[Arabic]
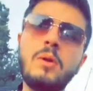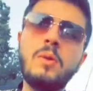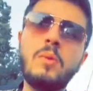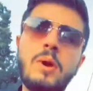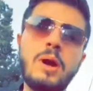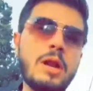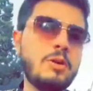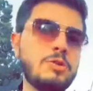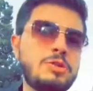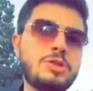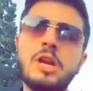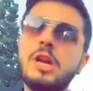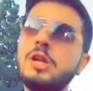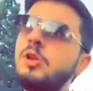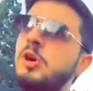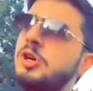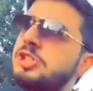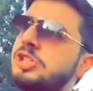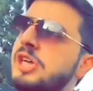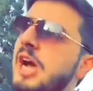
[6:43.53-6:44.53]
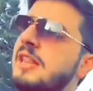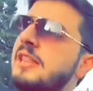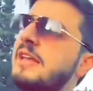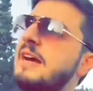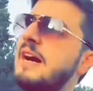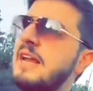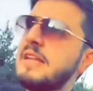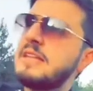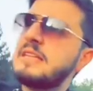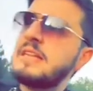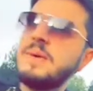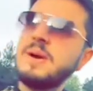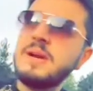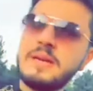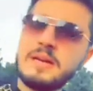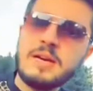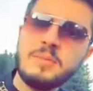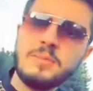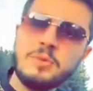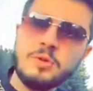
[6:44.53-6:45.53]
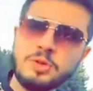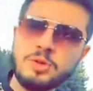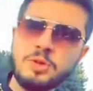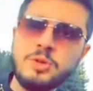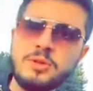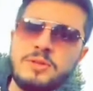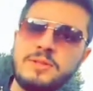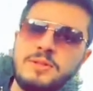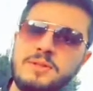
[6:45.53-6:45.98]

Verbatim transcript: والله وجلدوه جلد خالد كمان كان موجود